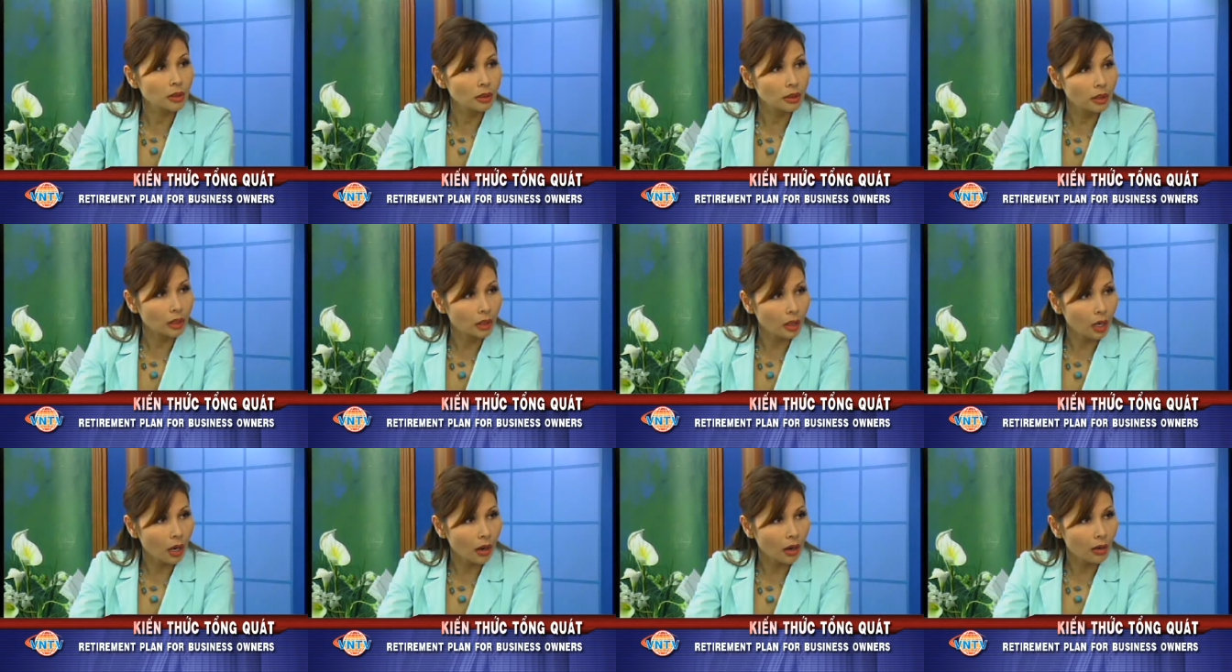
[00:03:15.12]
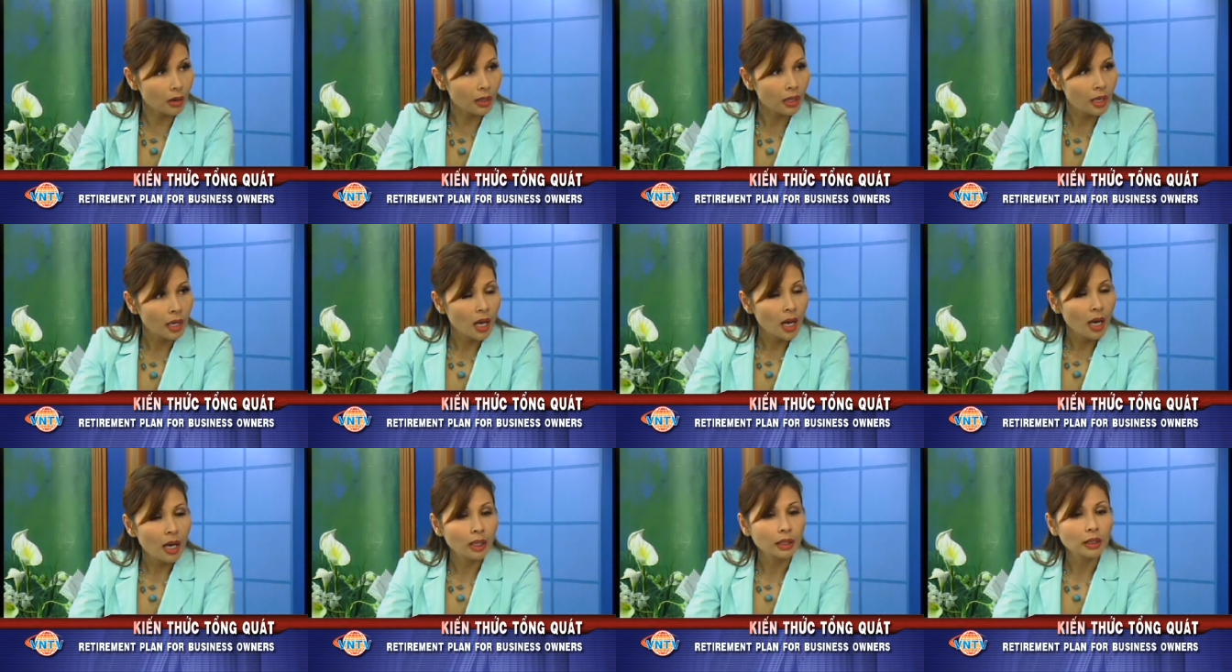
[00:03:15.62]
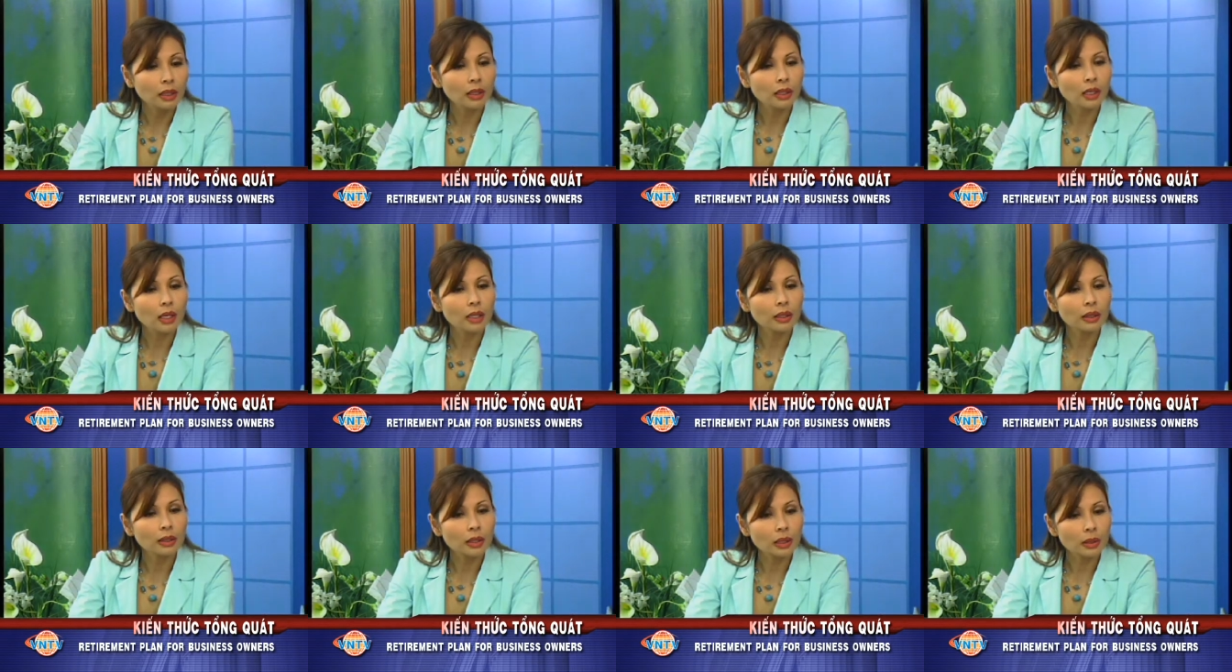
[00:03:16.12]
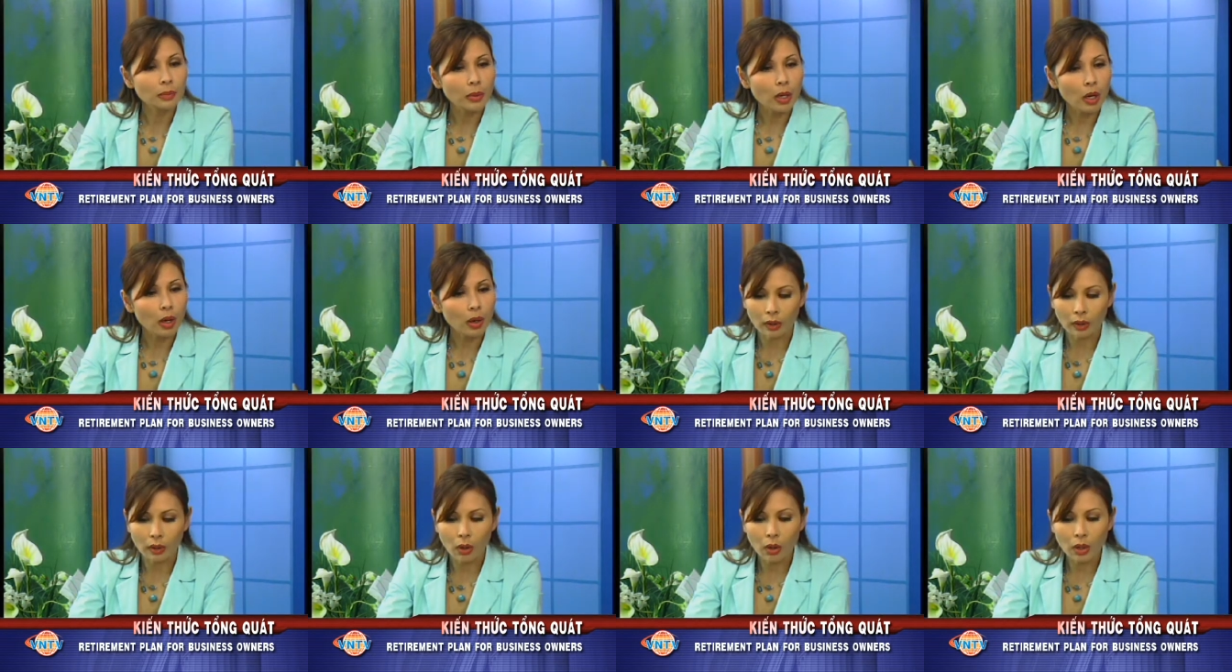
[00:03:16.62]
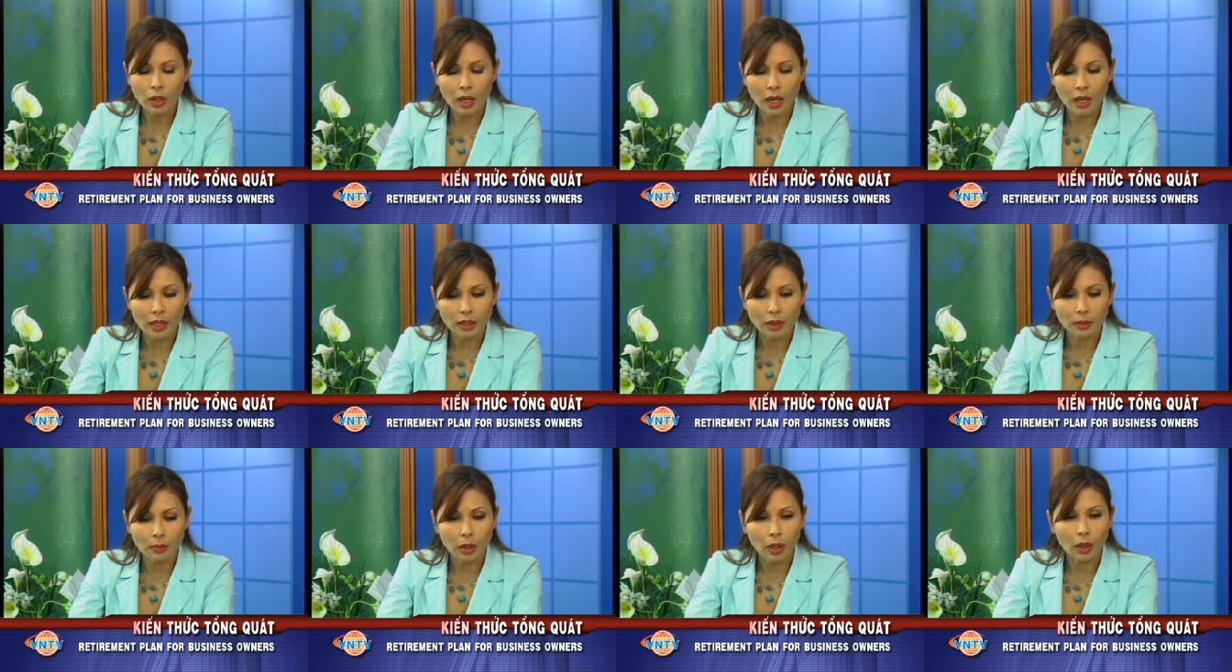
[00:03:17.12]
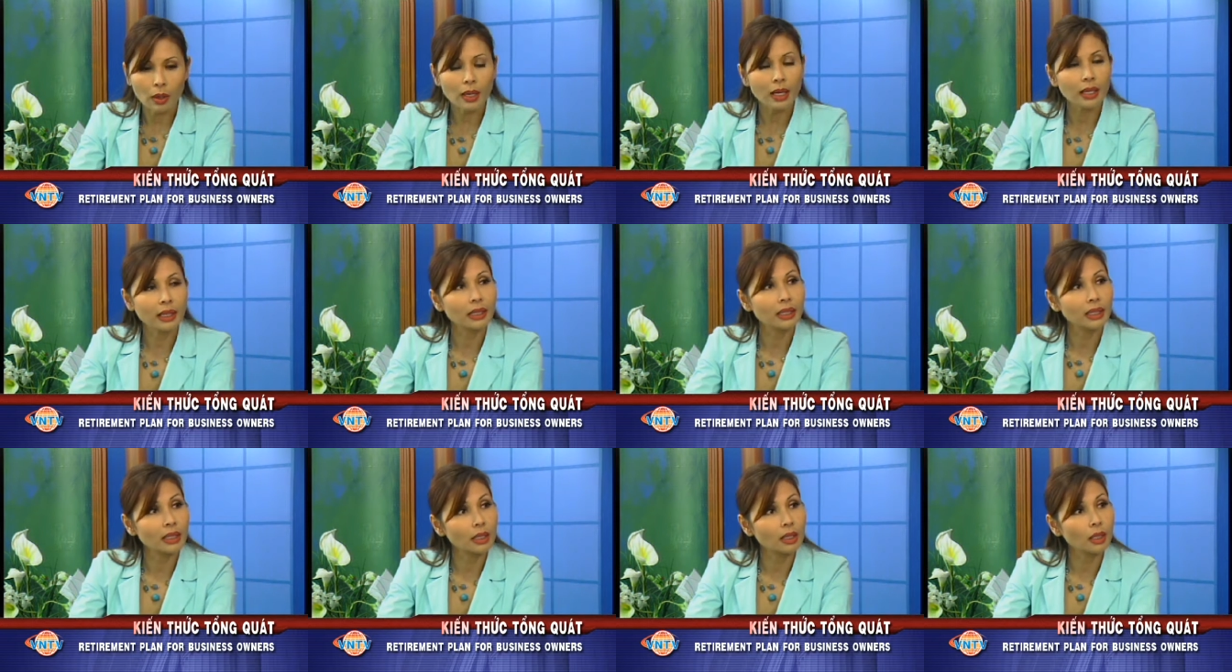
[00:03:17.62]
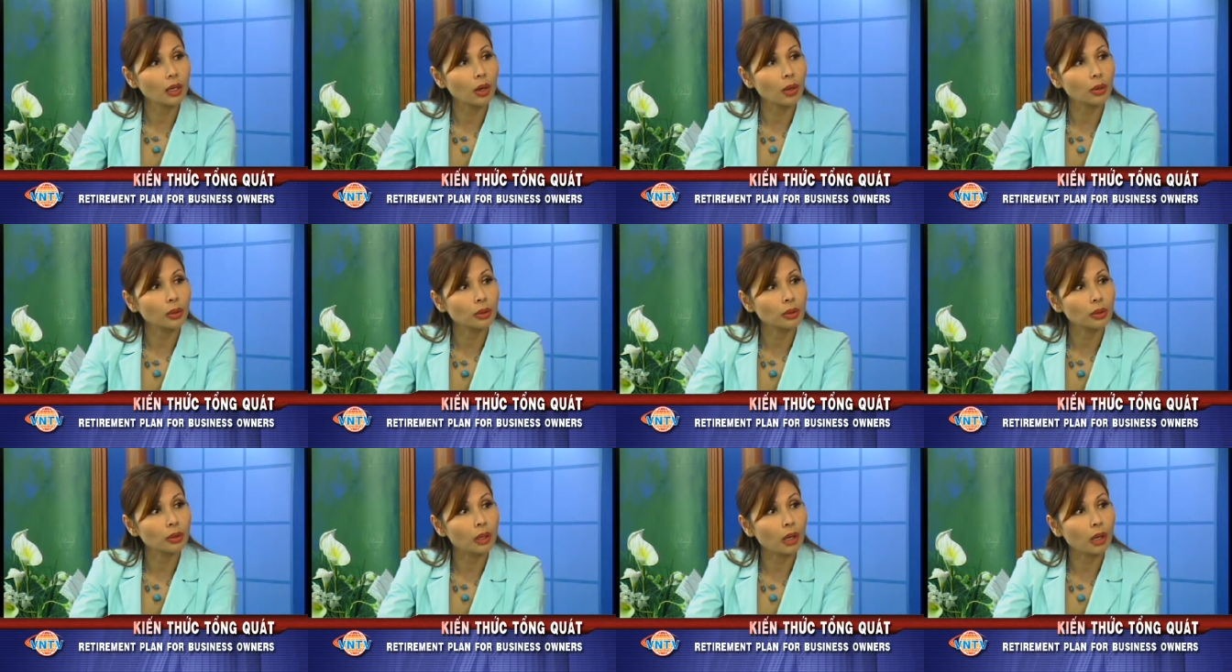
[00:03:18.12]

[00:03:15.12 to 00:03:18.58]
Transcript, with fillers: chương trình đó những lợi tức mà họ có lời trong đó là khi họ